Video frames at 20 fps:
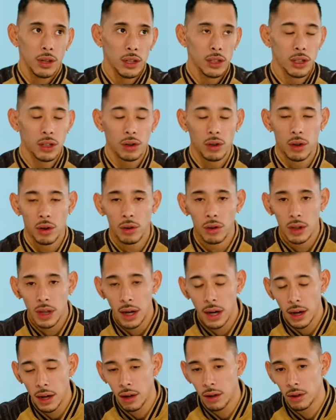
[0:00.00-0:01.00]
一応夜出
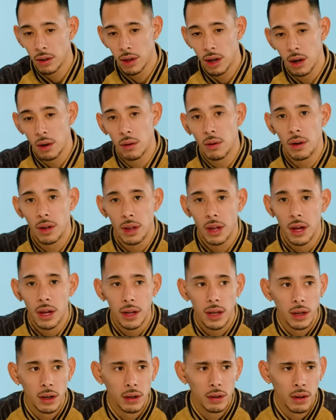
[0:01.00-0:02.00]
かける時はこれで
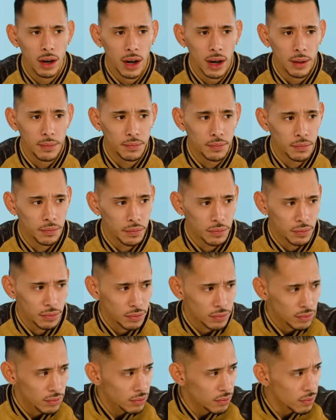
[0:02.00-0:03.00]
昼は
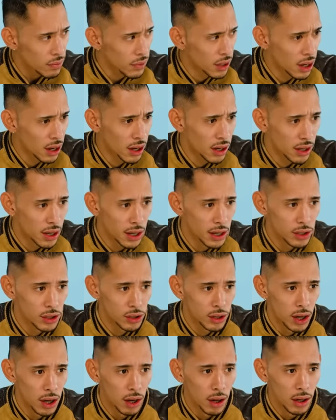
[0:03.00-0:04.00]
なんか
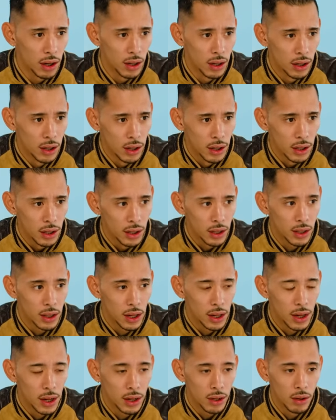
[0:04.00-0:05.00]
ケージが
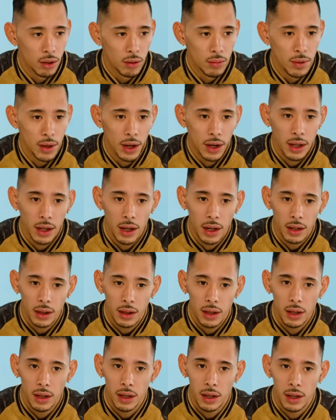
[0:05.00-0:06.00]
イタリアのお土産で買っ
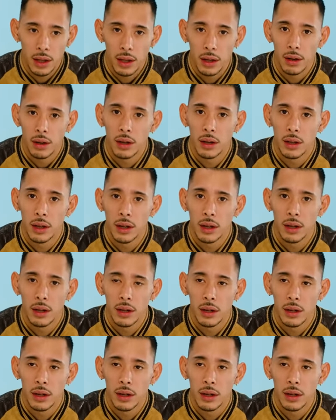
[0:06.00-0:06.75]
てきてくれた